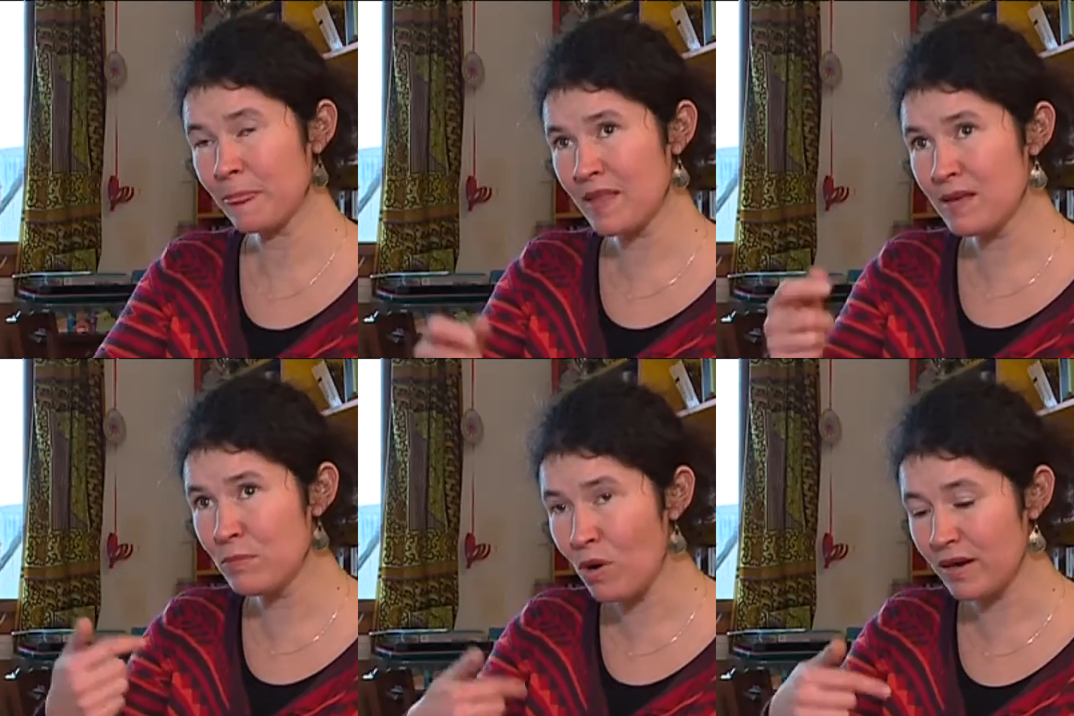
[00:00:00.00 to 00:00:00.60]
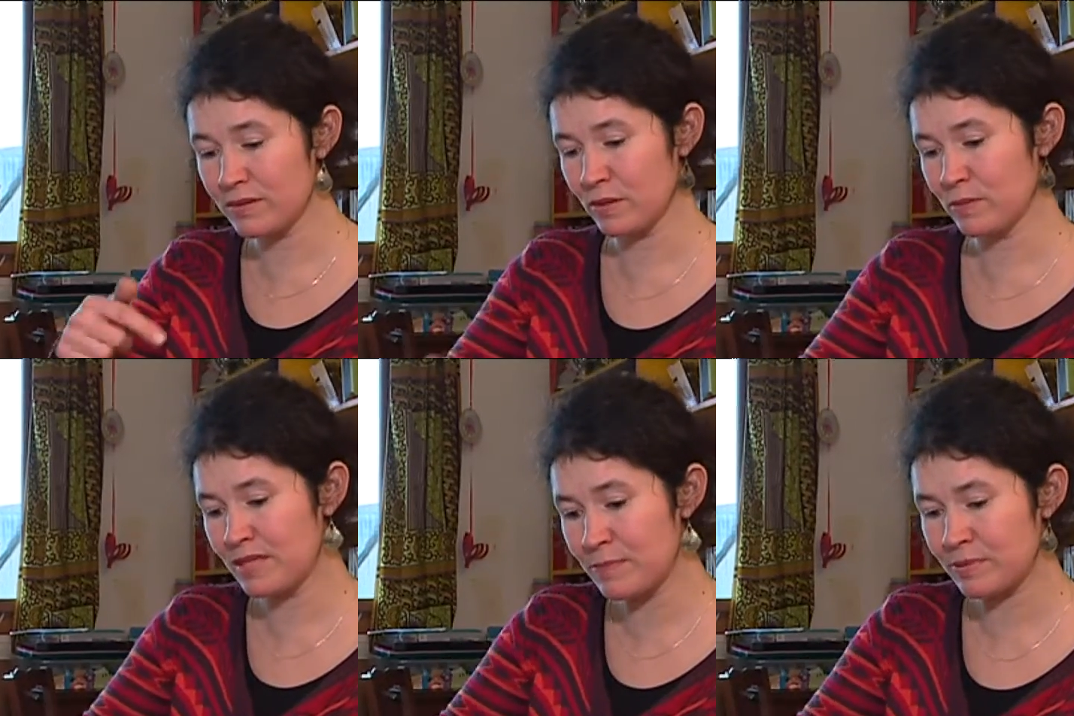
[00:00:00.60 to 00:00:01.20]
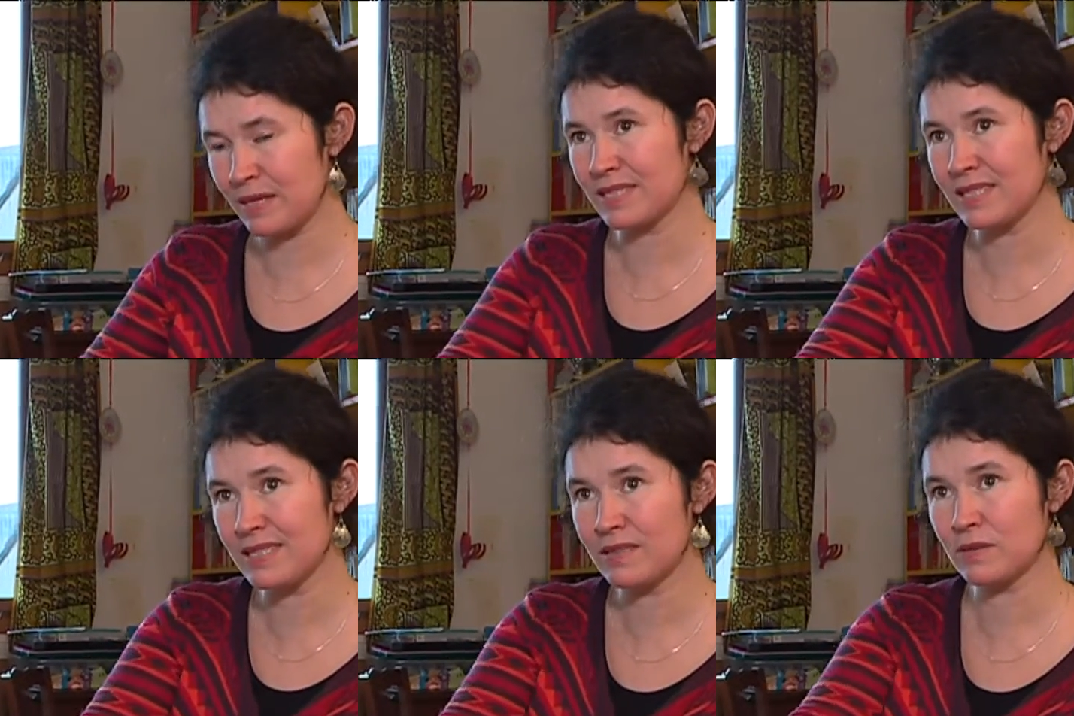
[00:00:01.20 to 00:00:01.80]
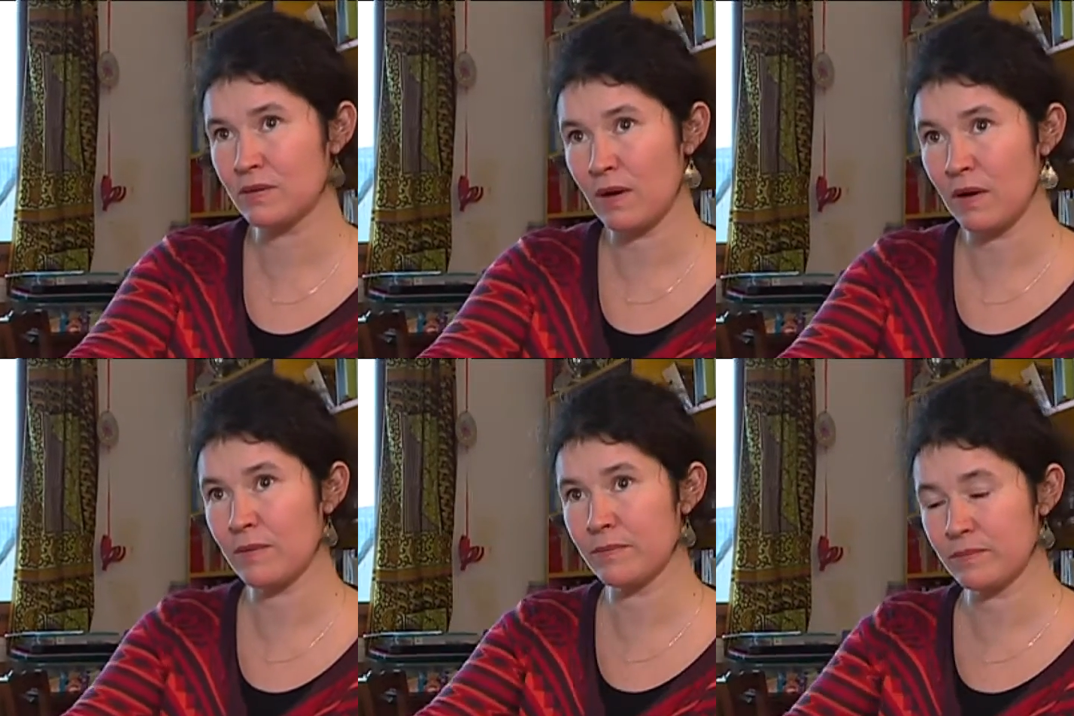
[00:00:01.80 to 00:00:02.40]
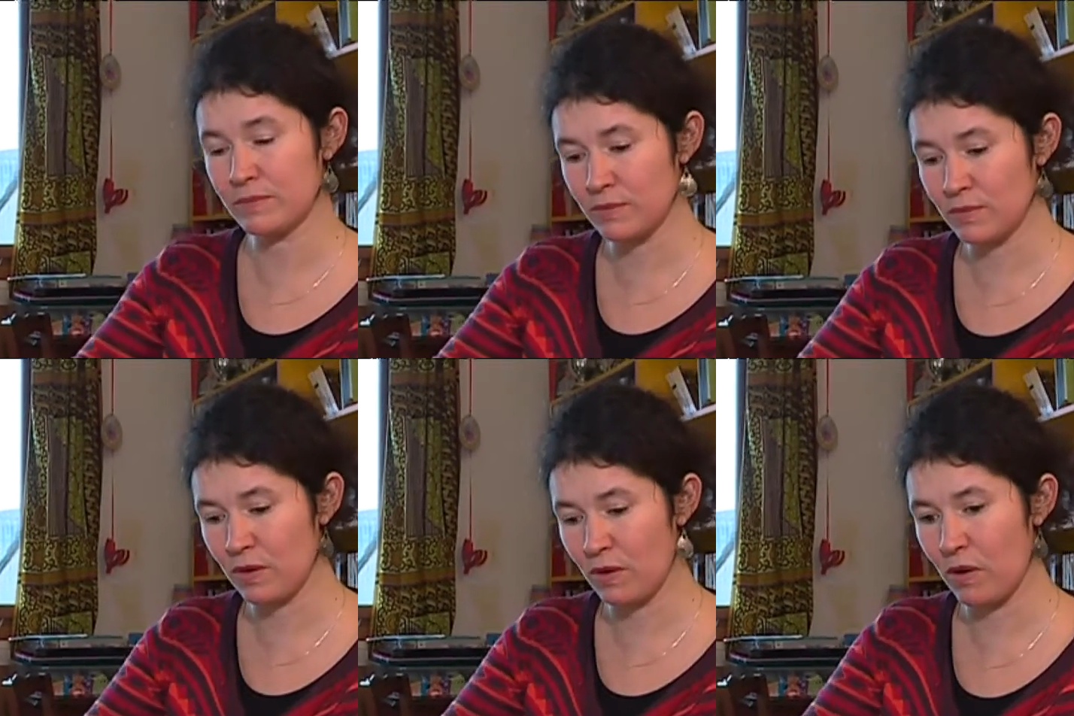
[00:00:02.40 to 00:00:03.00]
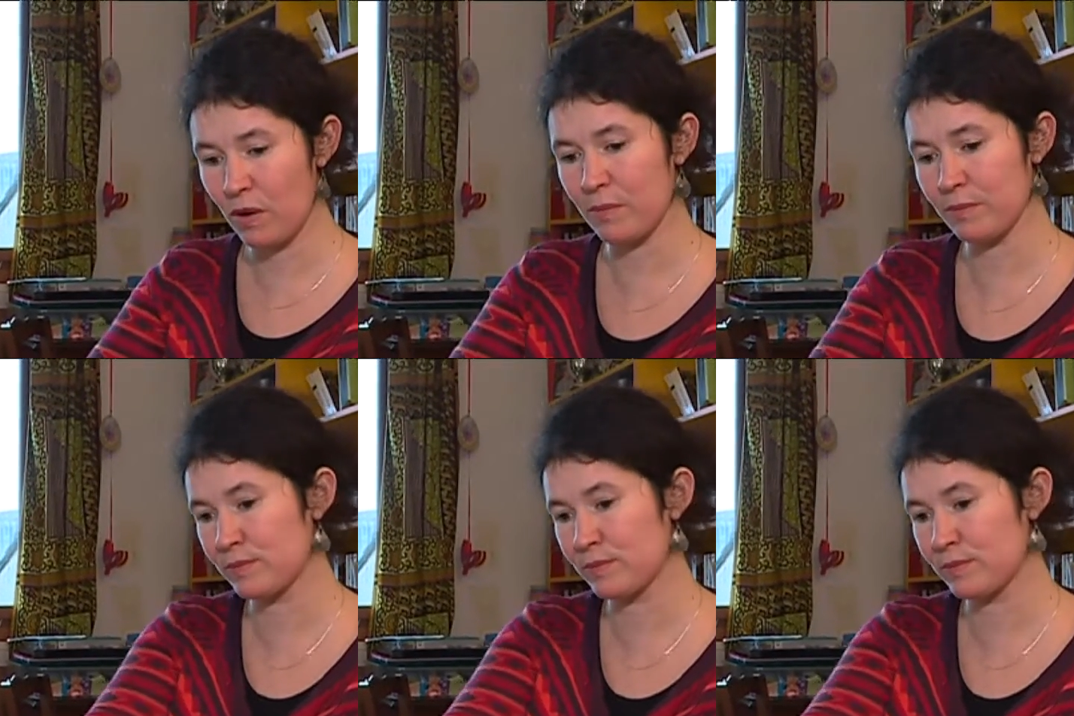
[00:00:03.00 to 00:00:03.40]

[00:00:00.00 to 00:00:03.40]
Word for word: Et moi, de me déplacer non,